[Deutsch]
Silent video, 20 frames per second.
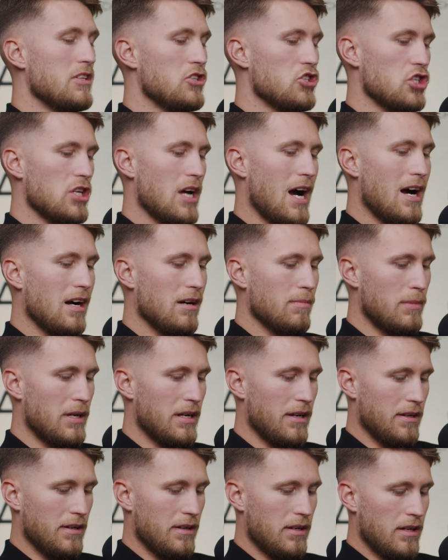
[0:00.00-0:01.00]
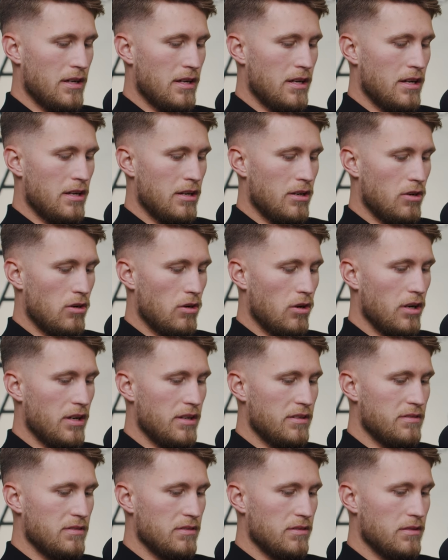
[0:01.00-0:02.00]
wie stark man
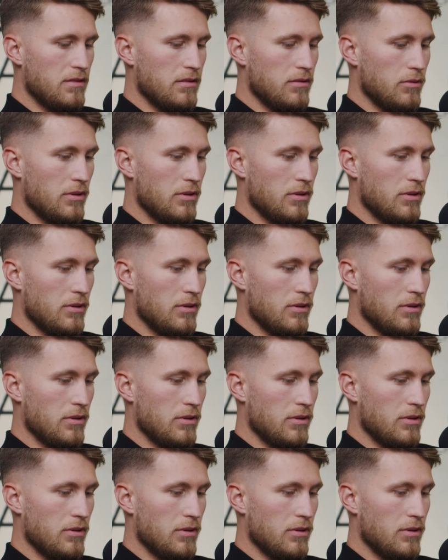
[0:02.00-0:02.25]
Leute